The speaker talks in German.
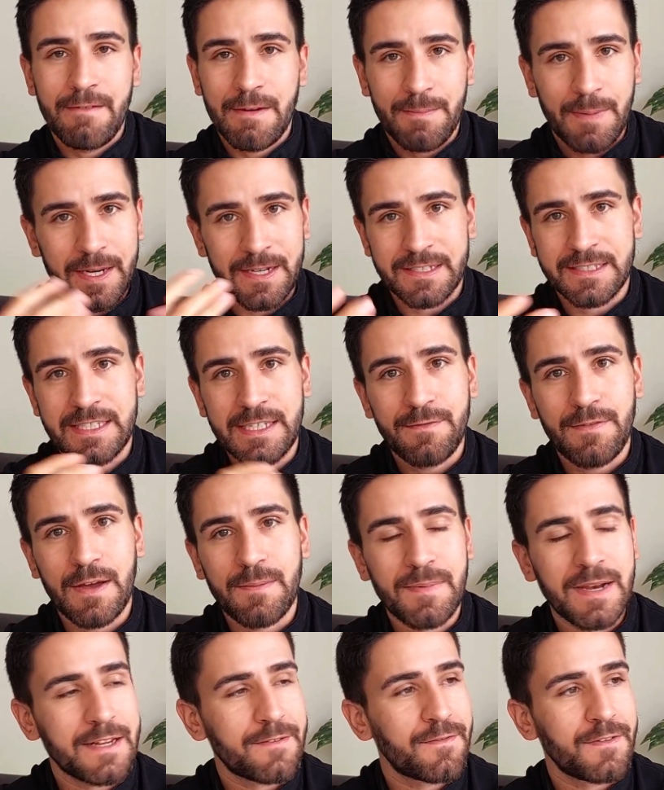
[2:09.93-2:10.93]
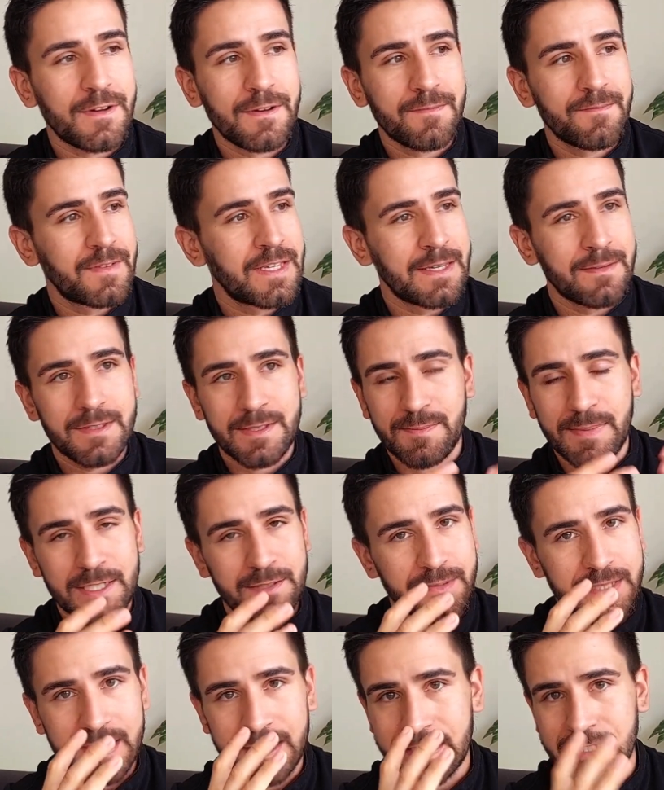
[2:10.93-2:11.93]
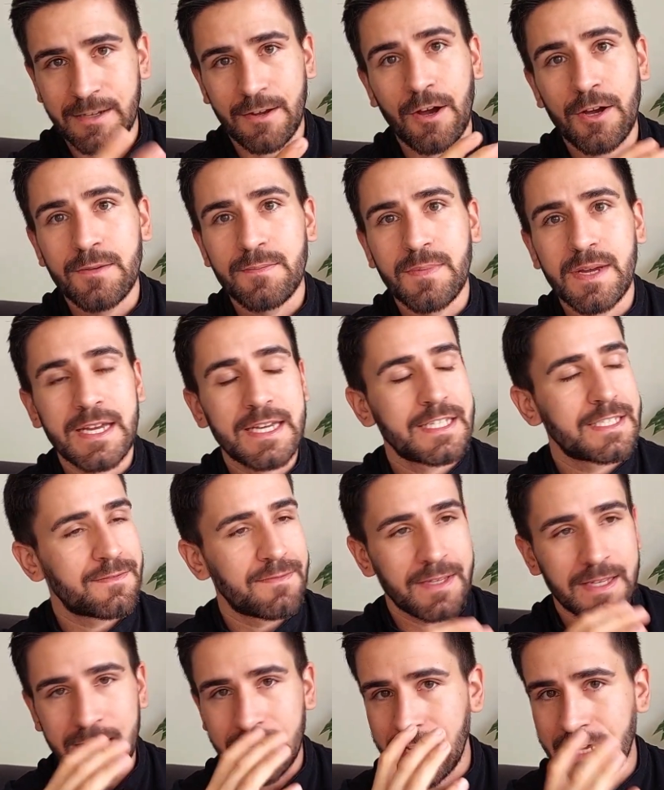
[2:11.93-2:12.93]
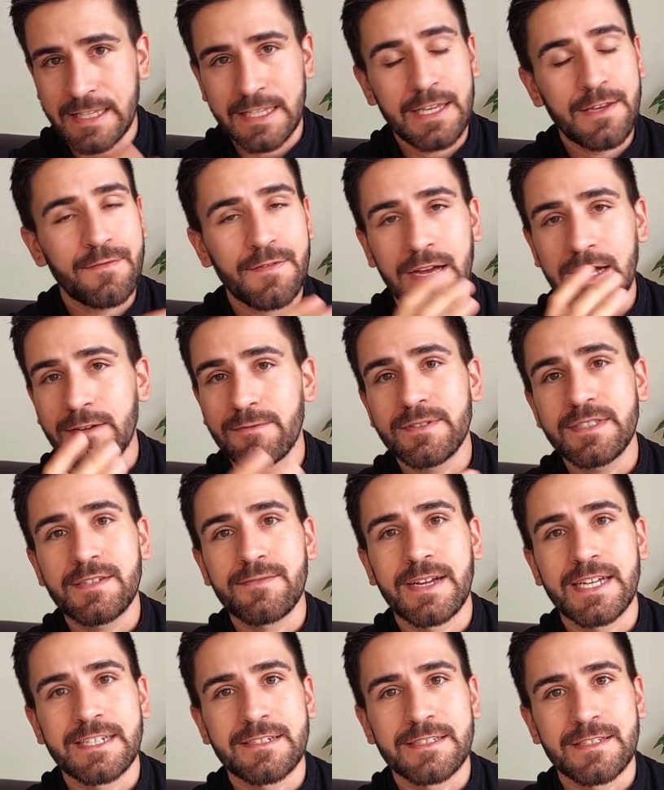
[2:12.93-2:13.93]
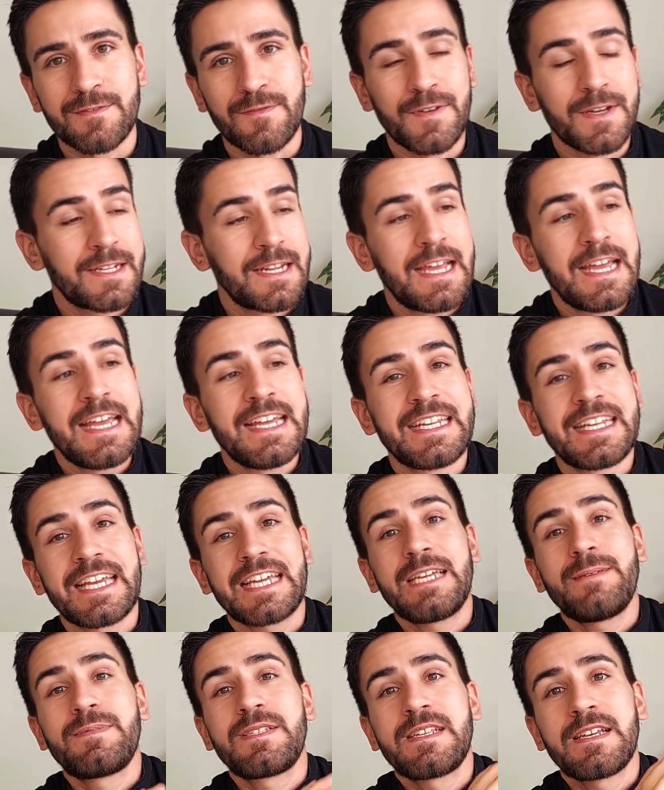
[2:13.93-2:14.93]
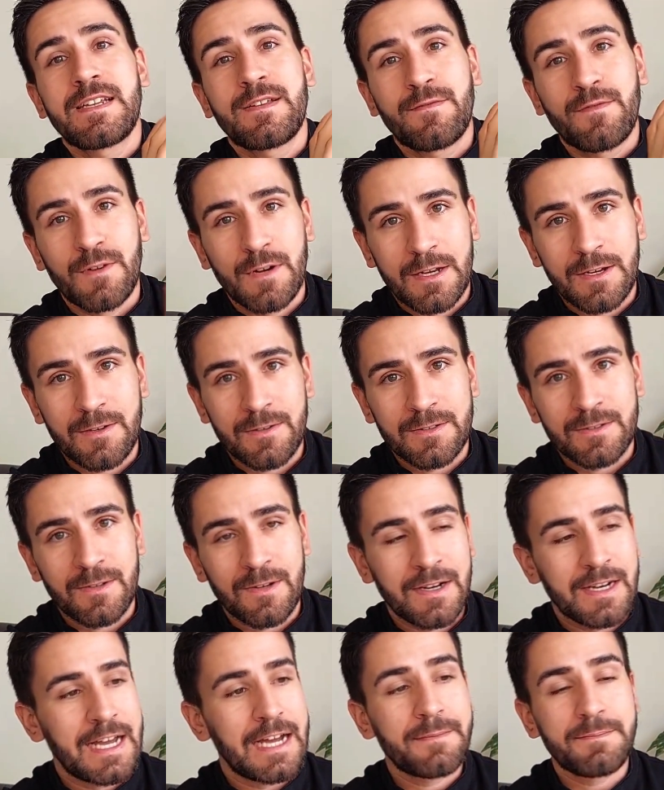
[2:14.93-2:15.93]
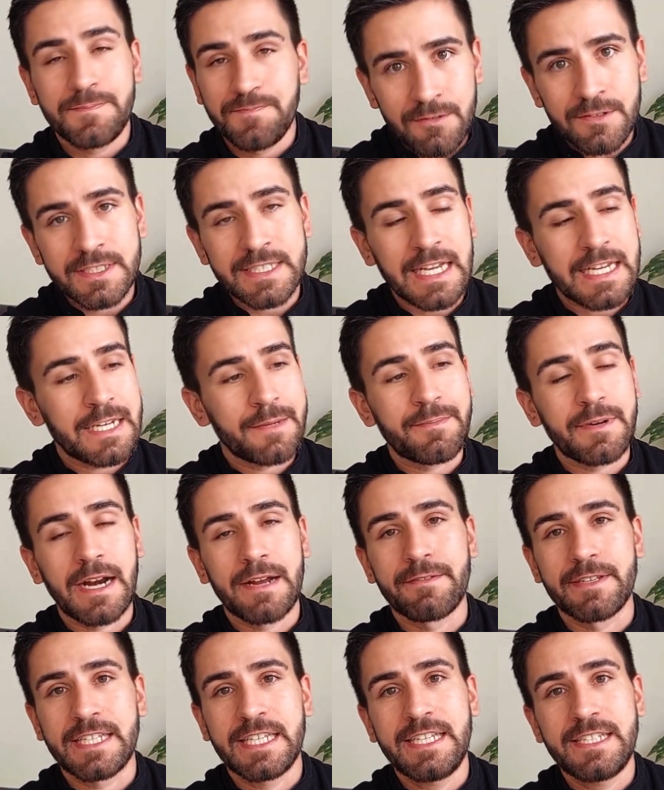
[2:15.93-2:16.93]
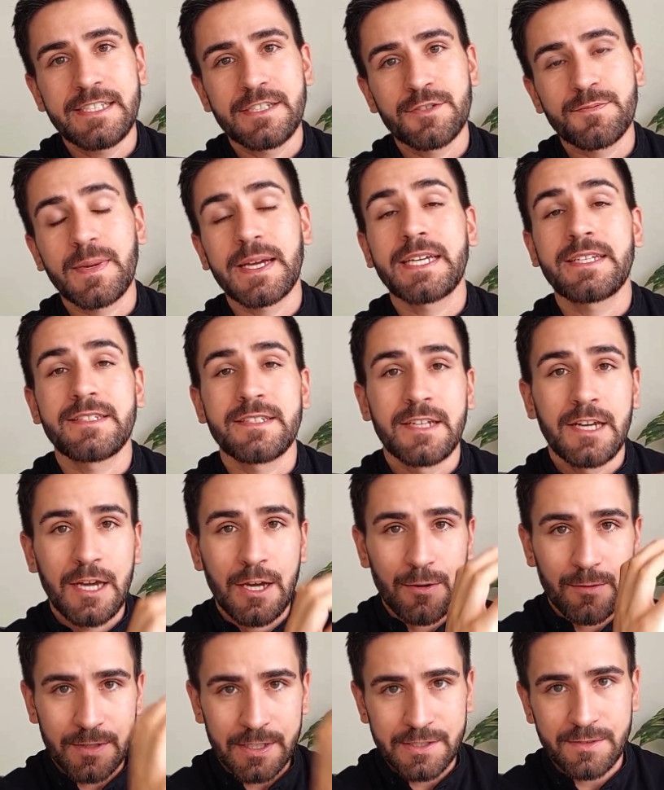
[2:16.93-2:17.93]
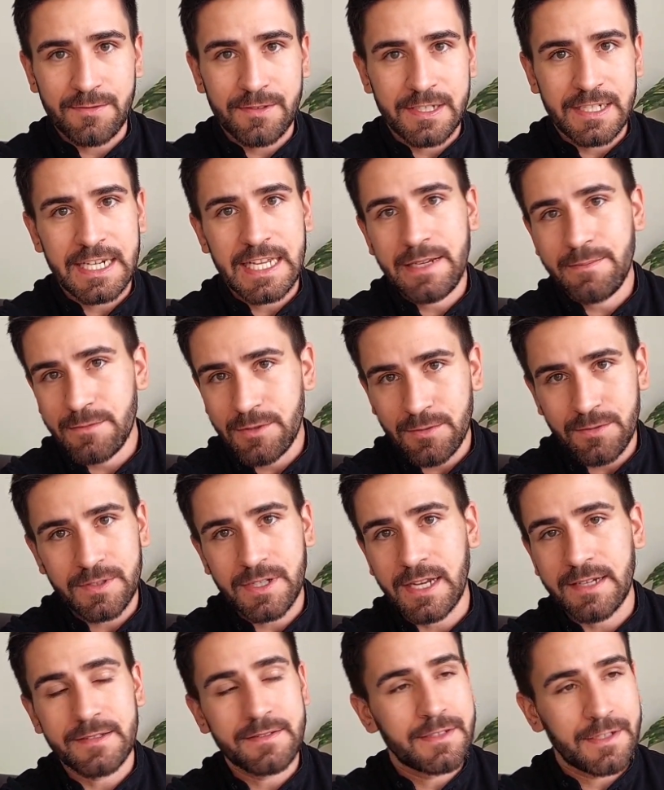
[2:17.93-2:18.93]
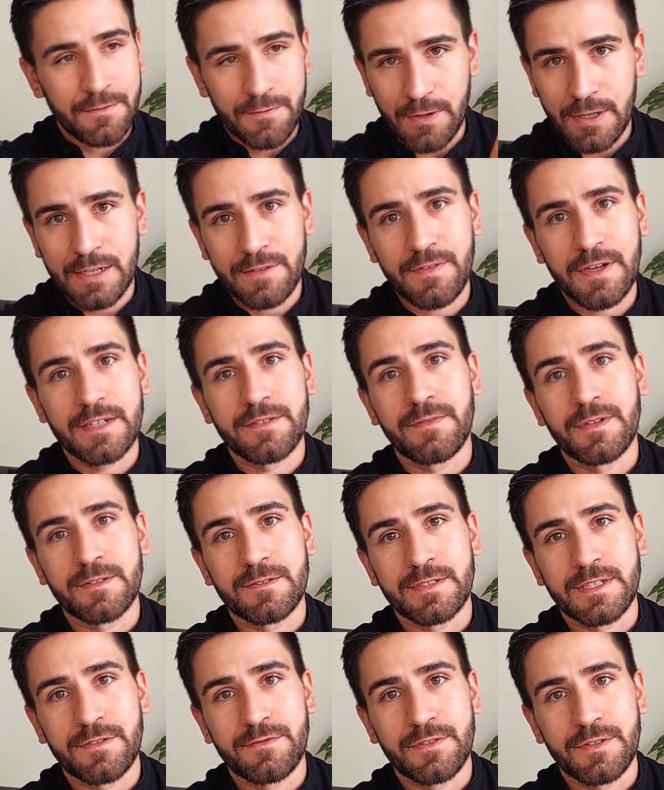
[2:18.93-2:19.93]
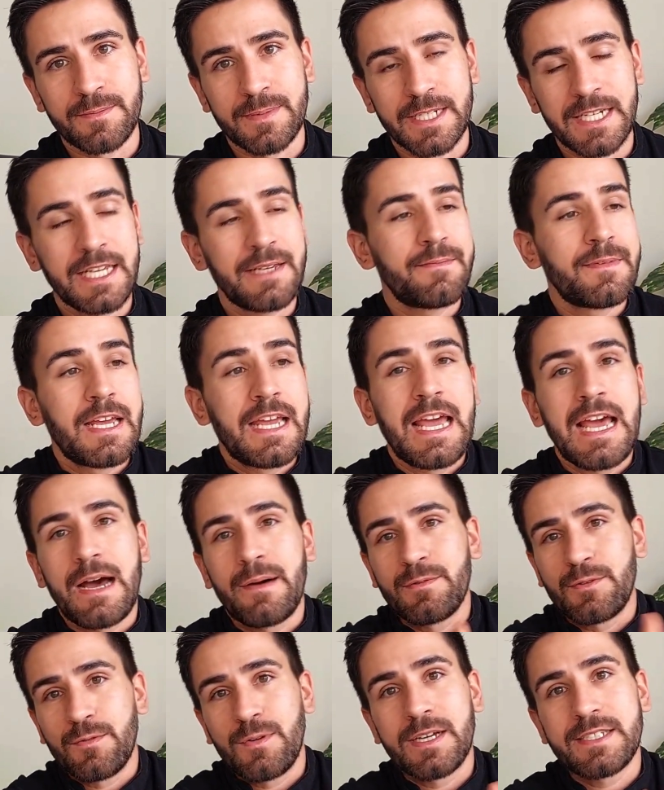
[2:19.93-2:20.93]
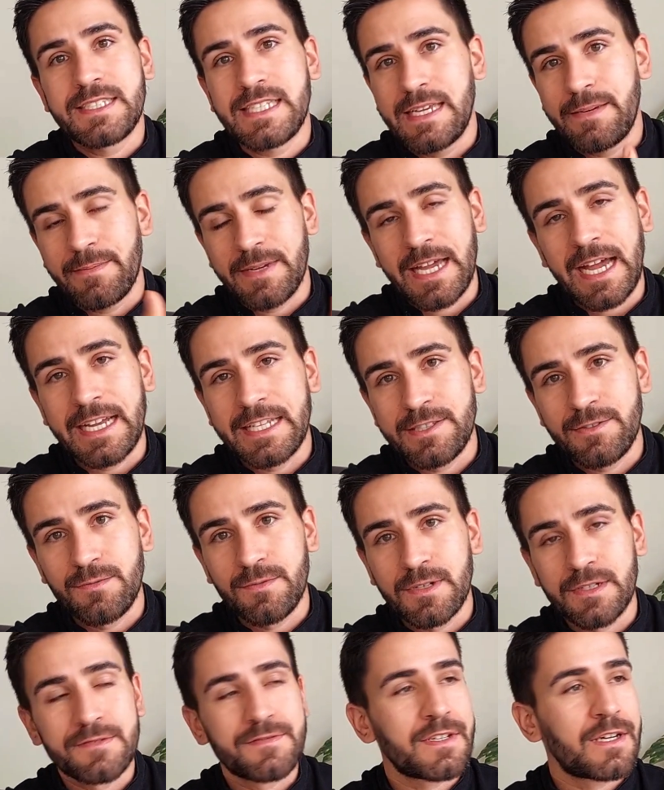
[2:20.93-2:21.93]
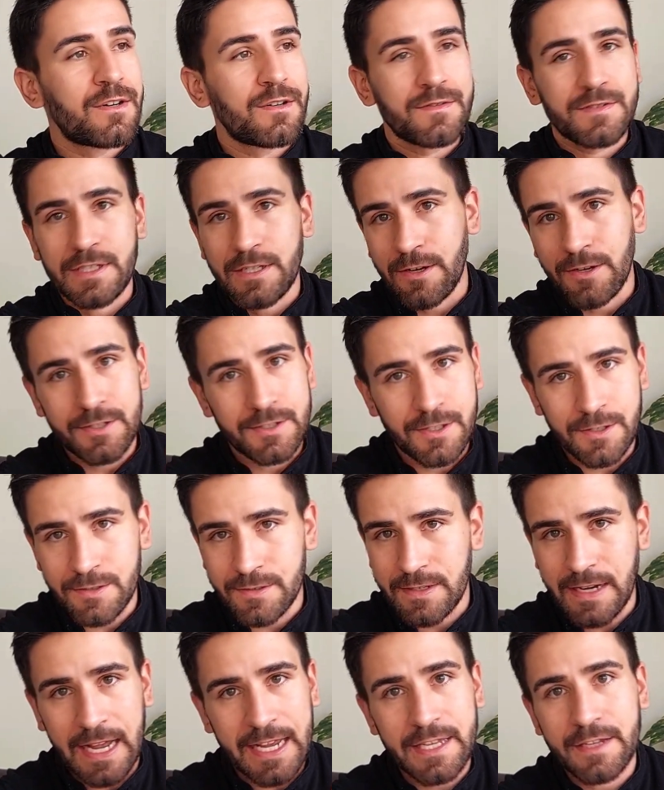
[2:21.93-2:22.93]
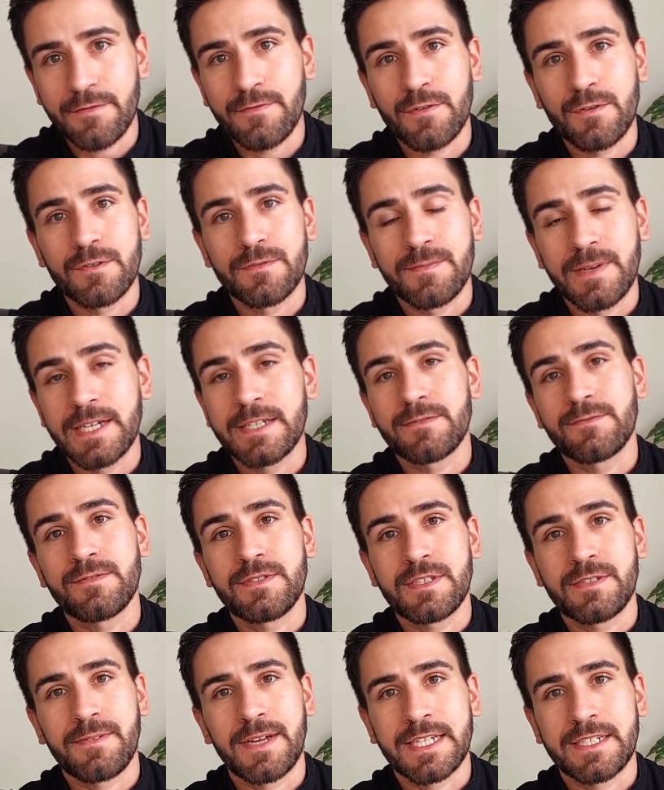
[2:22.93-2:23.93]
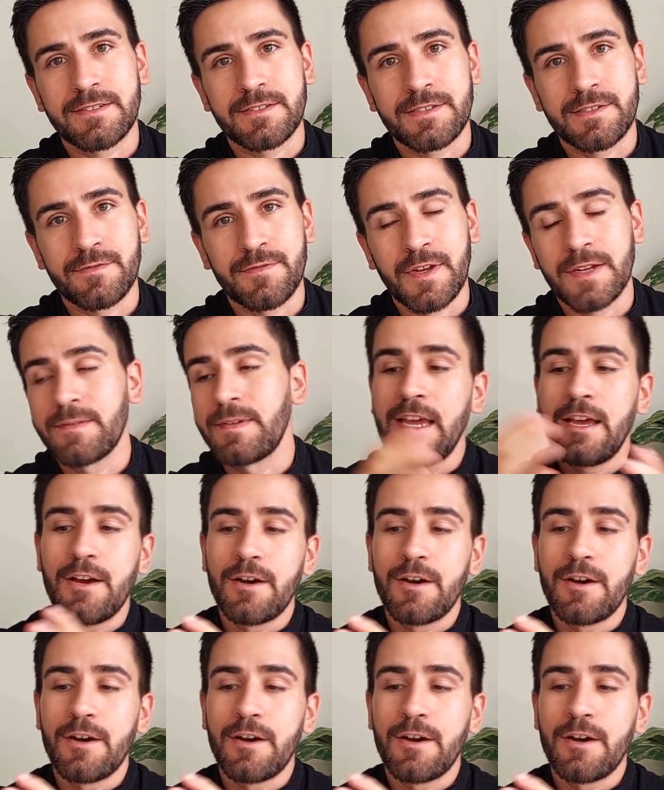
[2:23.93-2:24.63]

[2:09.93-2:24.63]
bei einer CeFi-Plattform, wie jetzt beispielsweise Coinbase, wie CakeDeFi und so weiter und so fort, da gibst du ja die volle Kontrolle ab, auf deine Private Keys entsprechen und das Unternehmen tut dann die volle Verantwortung dafür übernehmen, aber du hast eben keinen Zugriff drauf, die Coins könnten eingefroren werden und so weiter und so fort.